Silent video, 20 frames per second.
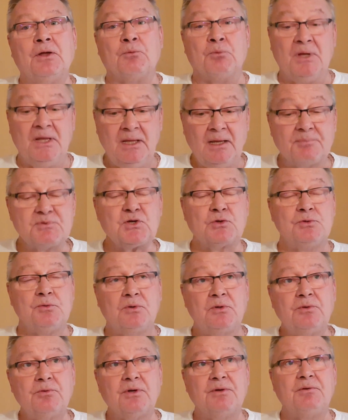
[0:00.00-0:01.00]
Oui,
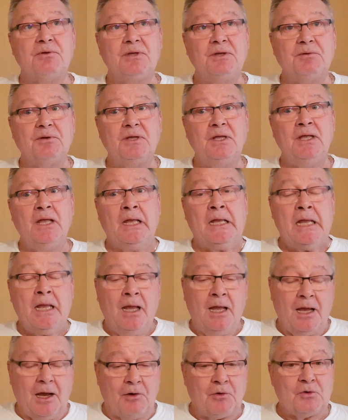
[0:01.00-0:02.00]
absolument.
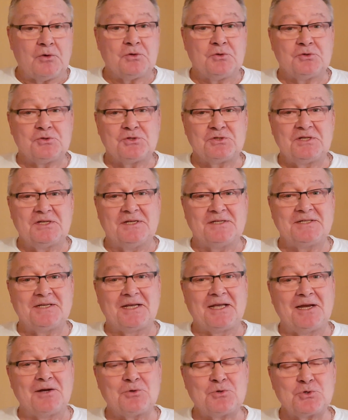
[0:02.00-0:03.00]
Alors, c'est
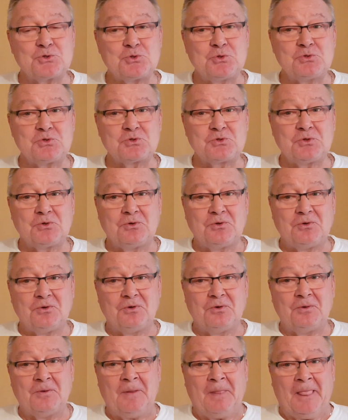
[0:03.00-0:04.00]
quelque chose
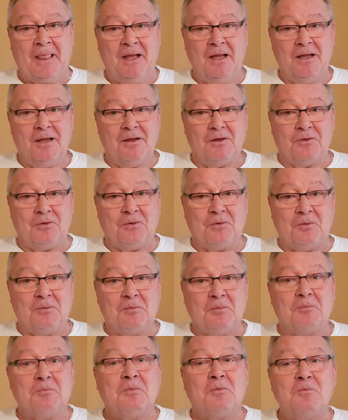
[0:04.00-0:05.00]
que euh,
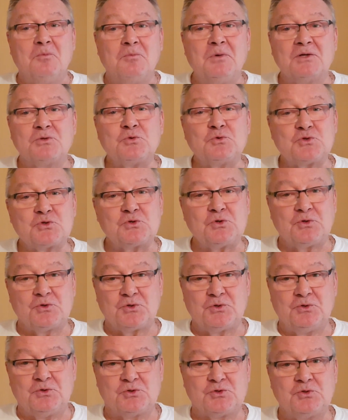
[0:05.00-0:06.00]
moi, tout ce
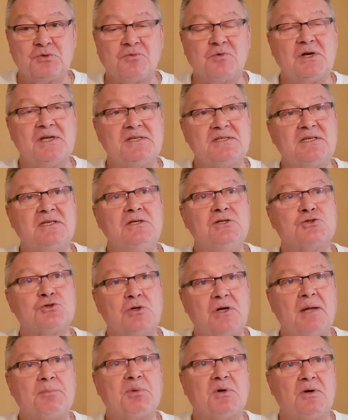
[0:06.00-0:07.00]
que je vois ici, je
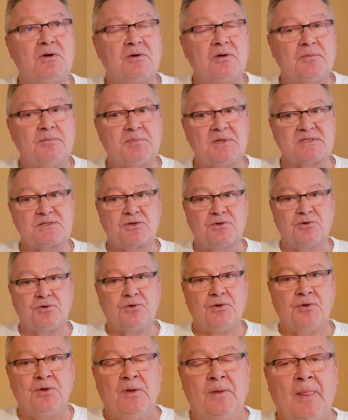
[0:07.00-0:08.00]
l'apprends parce
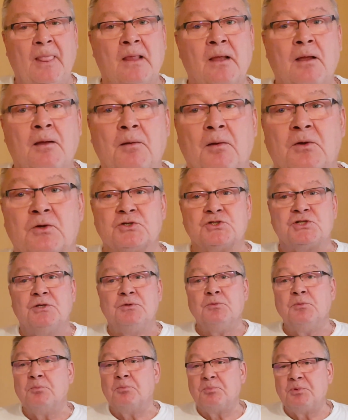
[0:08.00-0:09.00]
que j'ai
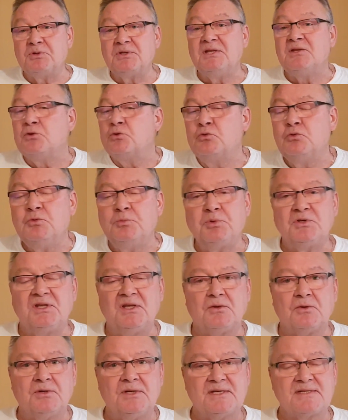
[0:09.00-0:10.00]
une petite, toute
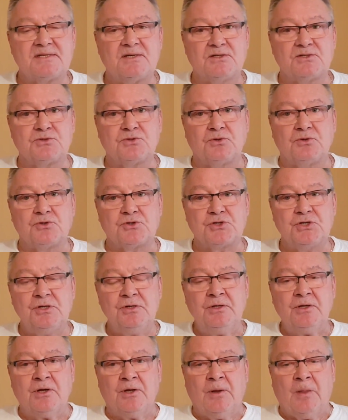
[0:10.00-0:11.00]
petite connaissance sur le
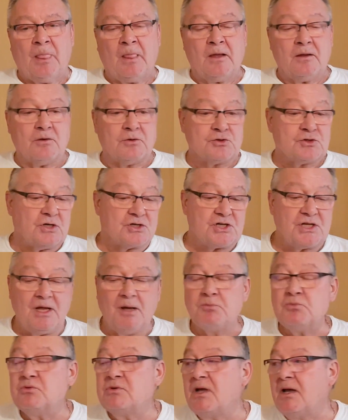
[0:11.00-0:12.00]
jeûne. J'ai acheté
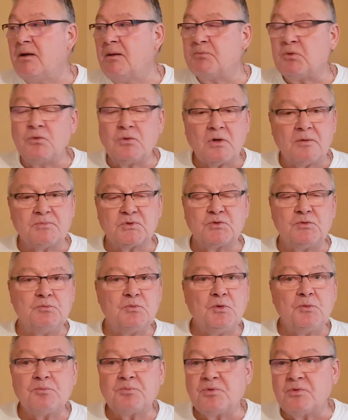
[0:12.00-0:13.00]
un bouquin, bon, comme tout le
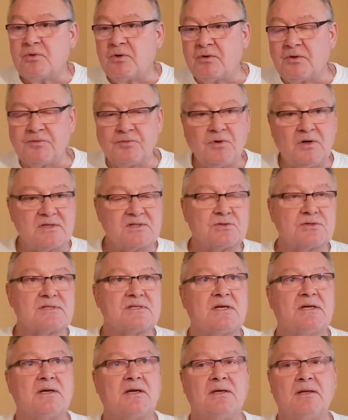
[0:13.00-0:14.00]
monde, pour euh, voir ce que
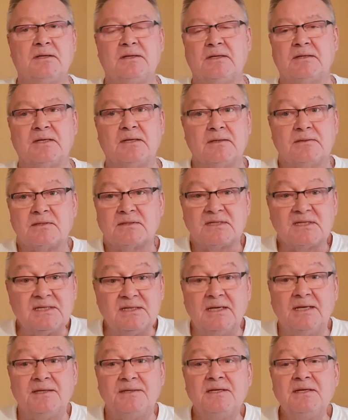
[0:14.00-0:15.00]
ça, ce
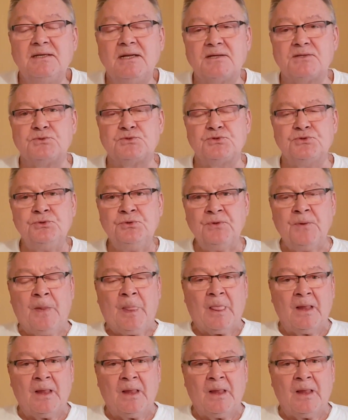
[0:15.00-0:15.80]
qui est dit là-dessus,